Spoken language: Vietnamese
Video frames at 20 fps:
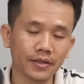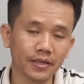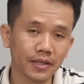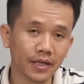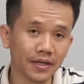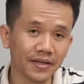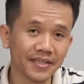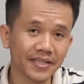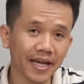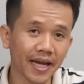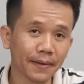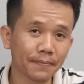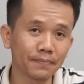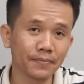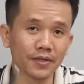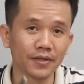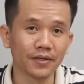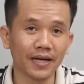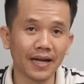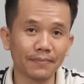lưỡi thép
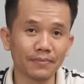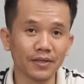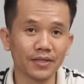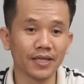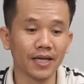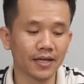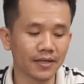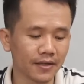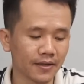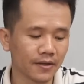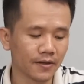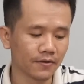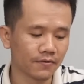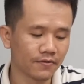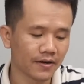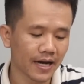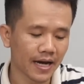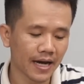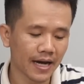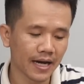được làm từ Nhật
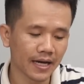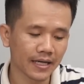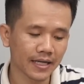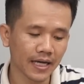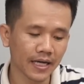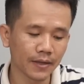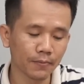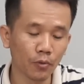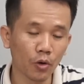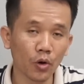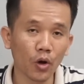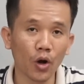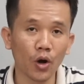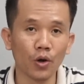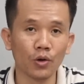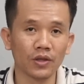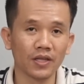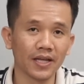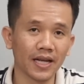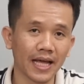và cái
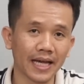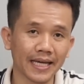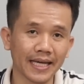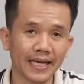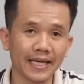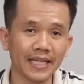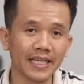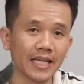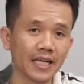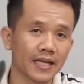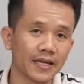model tức là cái,